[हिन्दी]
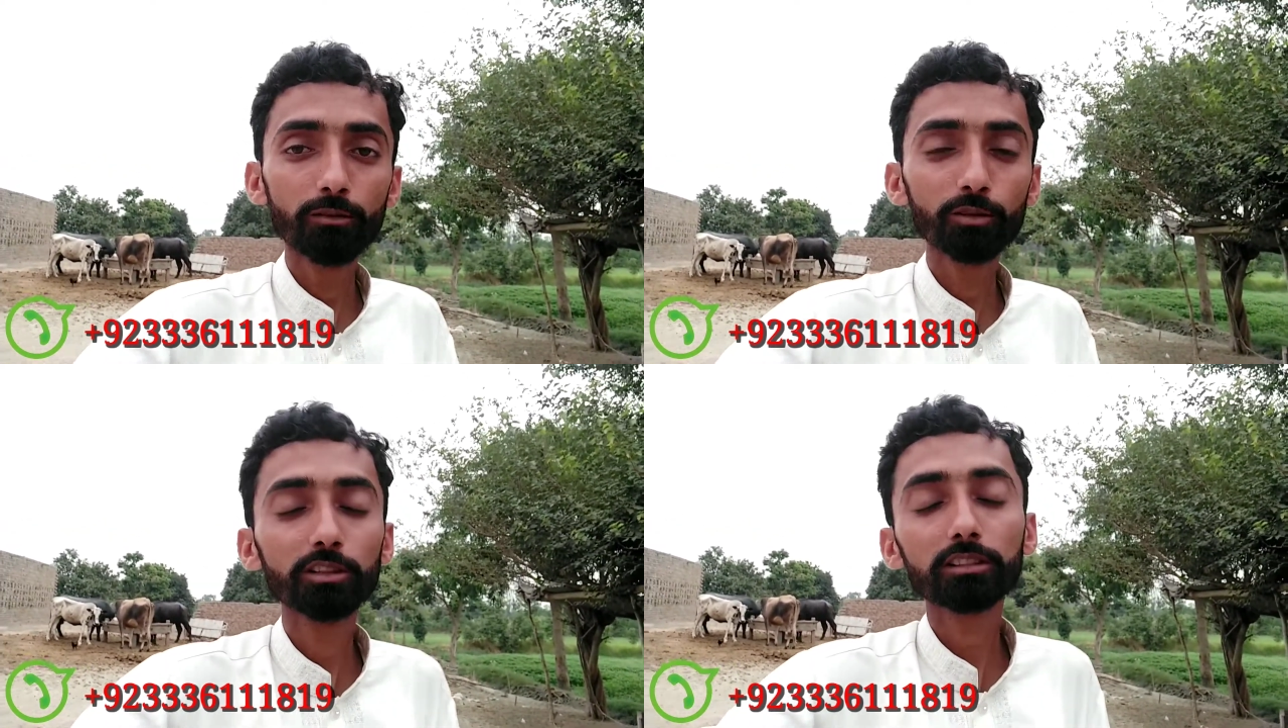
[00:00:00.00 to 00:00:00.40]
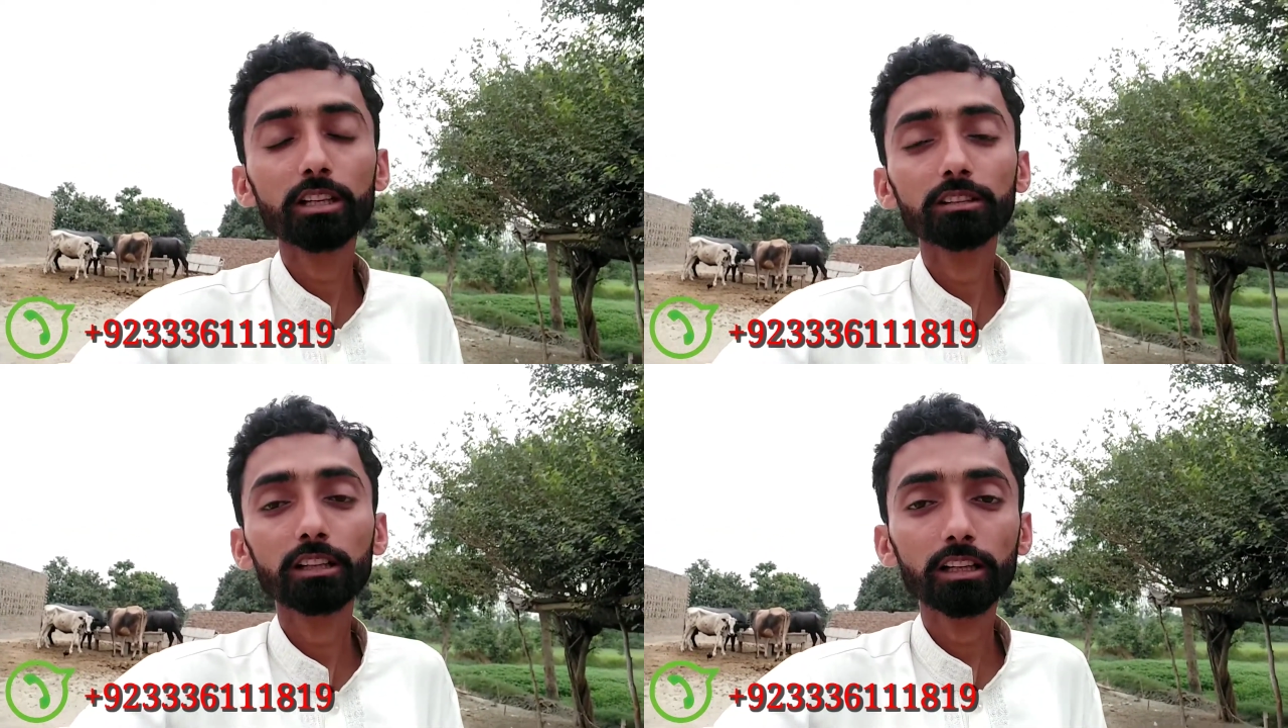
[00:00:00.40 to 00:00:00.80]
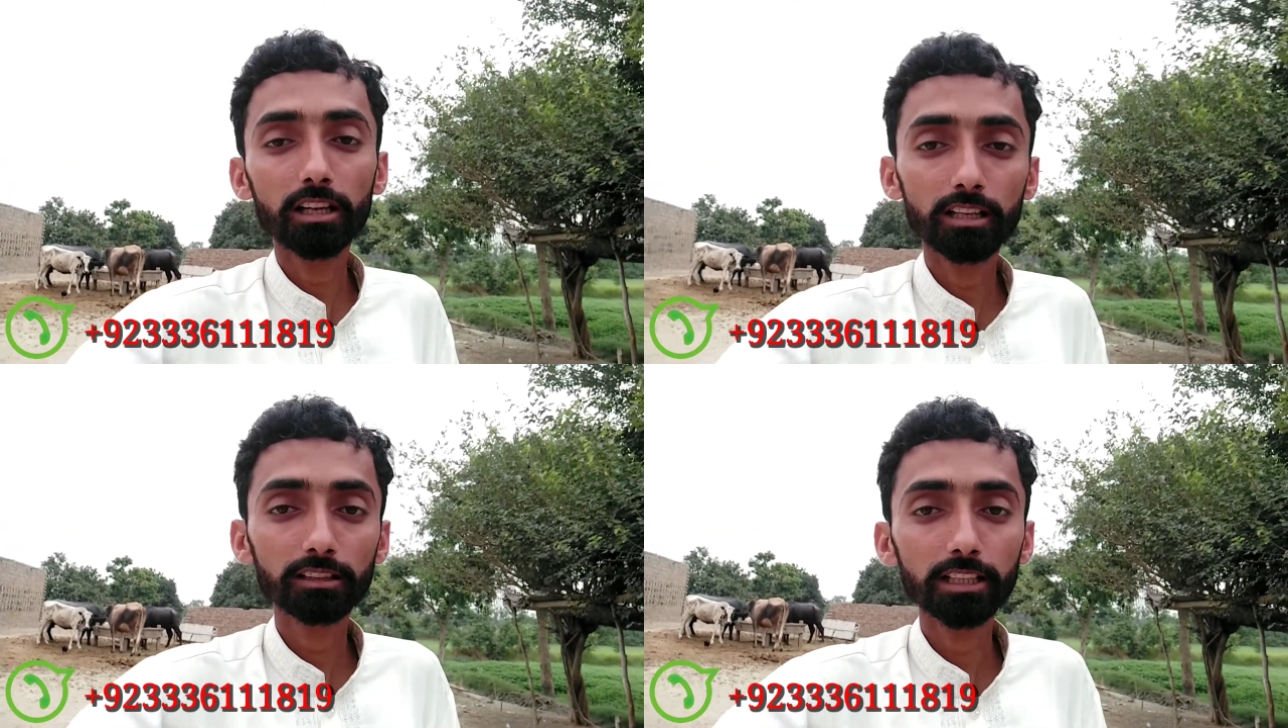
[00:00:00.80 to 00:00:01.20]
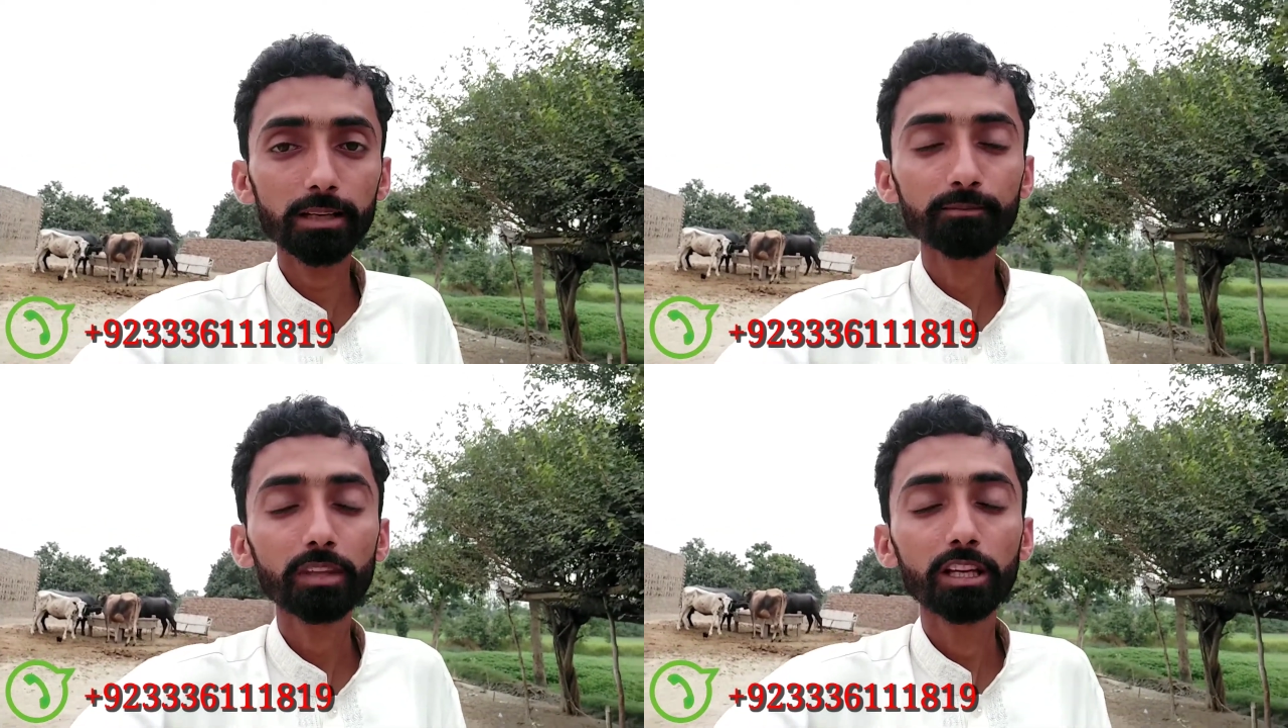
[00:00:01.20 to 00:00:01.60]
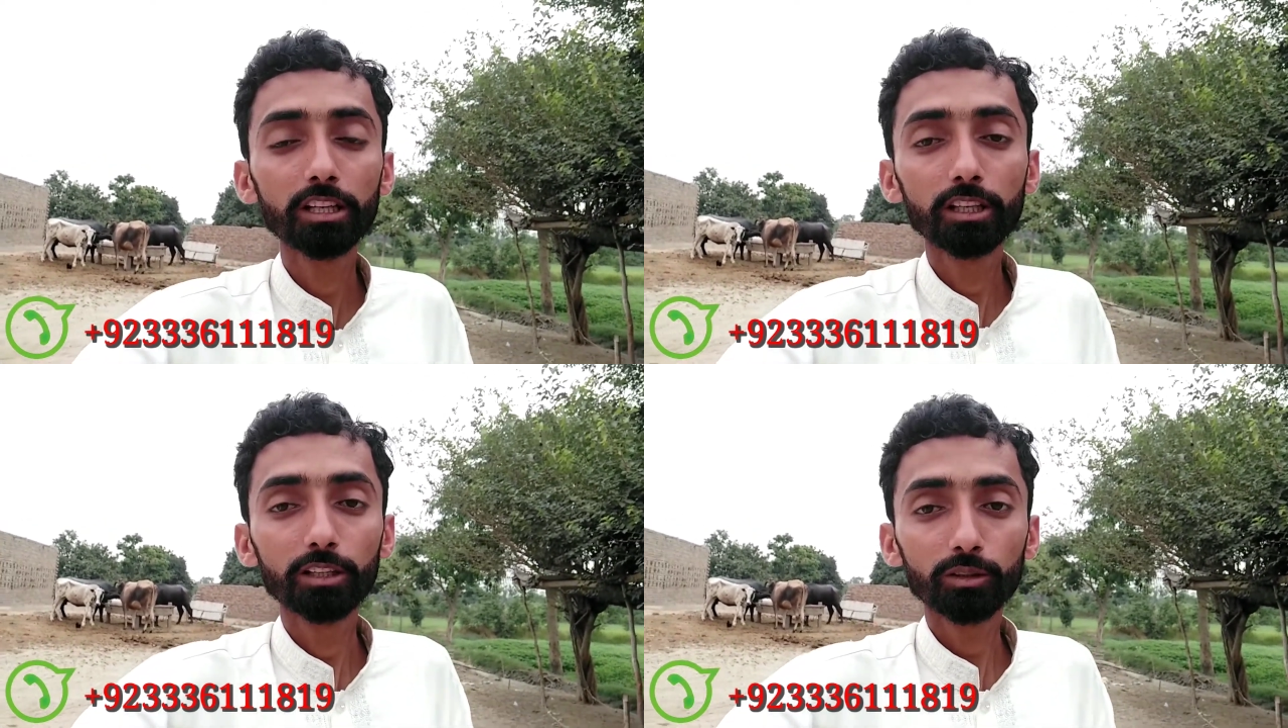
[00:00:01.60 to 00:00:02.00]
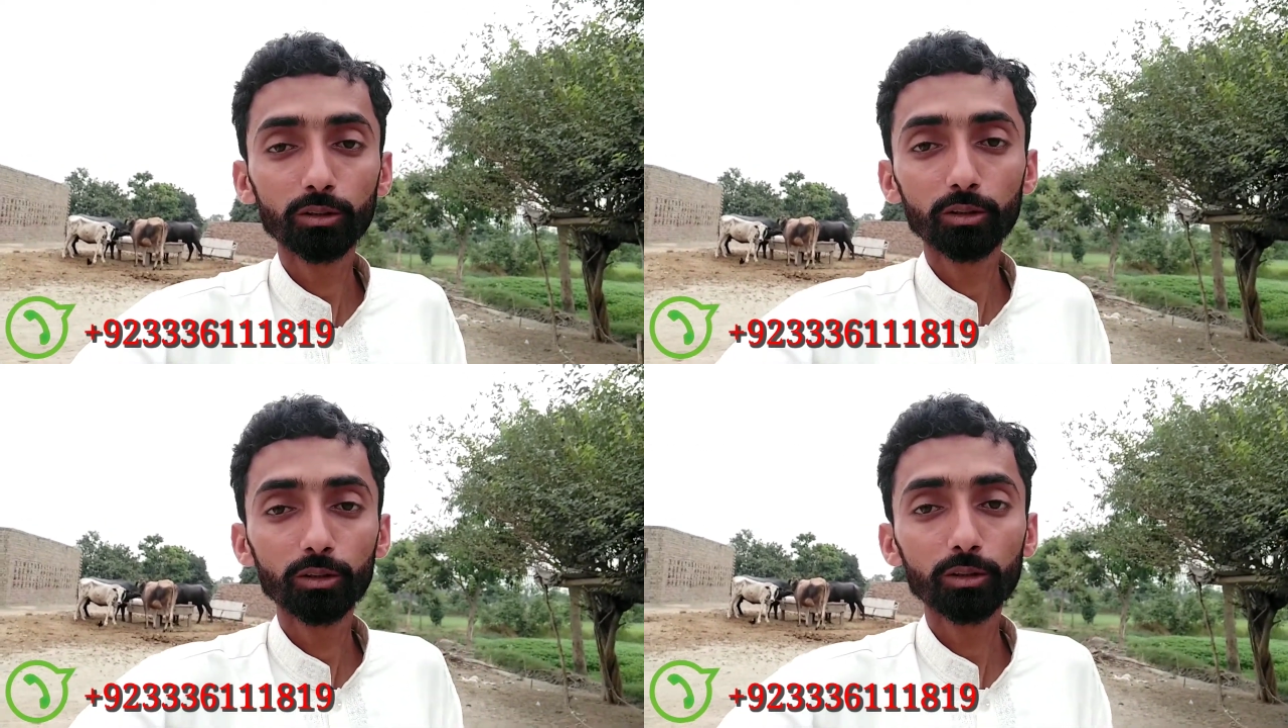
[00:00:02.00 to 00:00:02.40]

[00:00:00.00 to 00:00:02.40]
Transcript: वो जिस तरह से ख्याल रखते हैं तो